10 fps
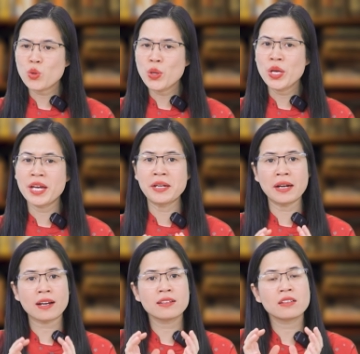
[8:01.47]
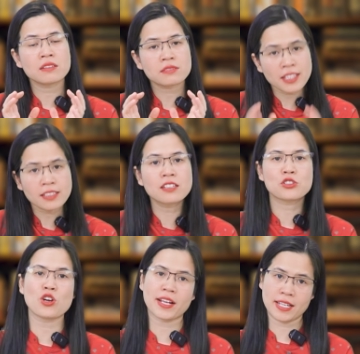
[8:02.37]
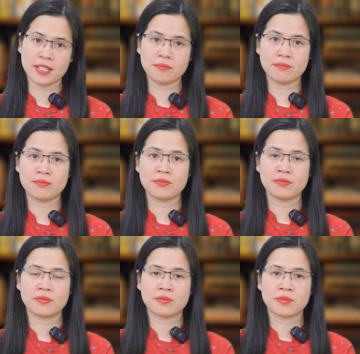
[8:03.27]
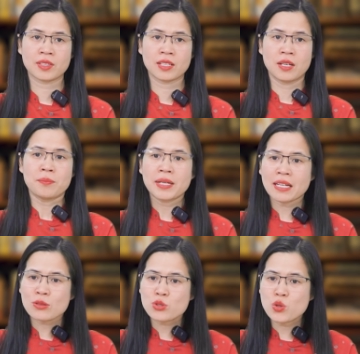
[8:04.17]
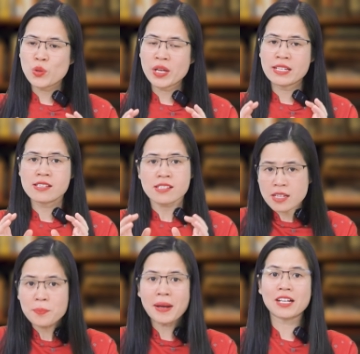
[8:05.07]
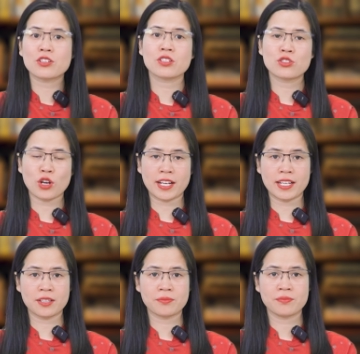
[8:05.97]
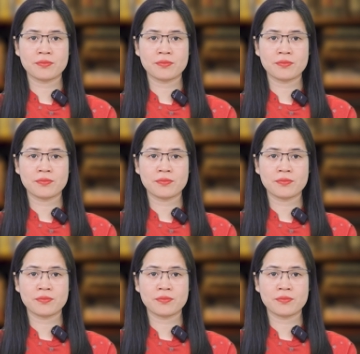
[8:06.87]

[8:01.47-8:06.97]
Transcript: truyền năng lượng tích cực cho anh ấy mình đang truyền sức mạnh cho anh ấy